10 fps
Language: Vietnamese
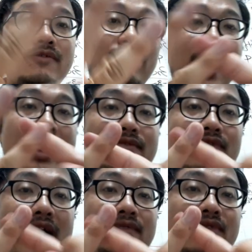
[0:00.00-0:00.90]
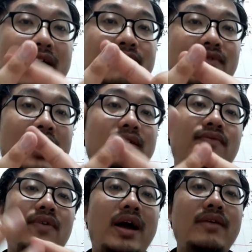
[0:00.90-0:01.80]
phải phải phải phải
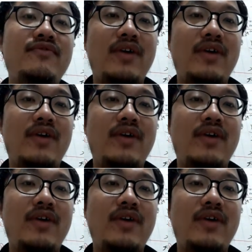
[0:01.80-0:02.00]
phải